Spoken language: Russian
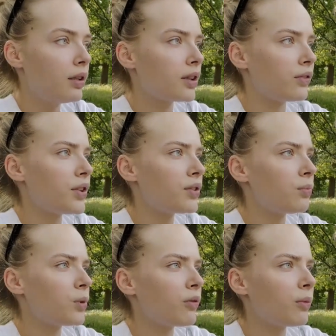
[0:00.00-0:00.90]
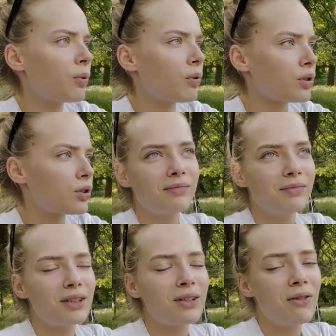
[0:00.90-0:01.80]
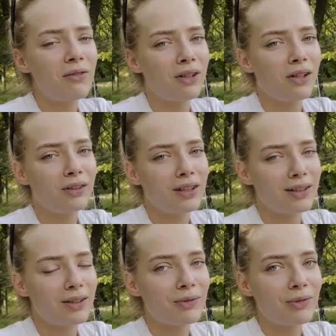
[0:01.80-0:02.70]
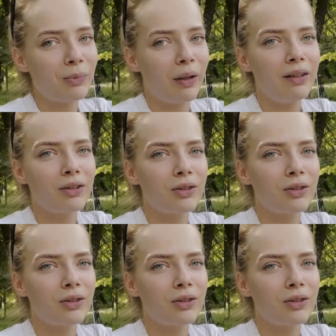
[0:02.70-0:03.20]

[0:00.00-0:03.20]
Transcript: Соответственно, у меня вопрос, из какого говна сделан купальник,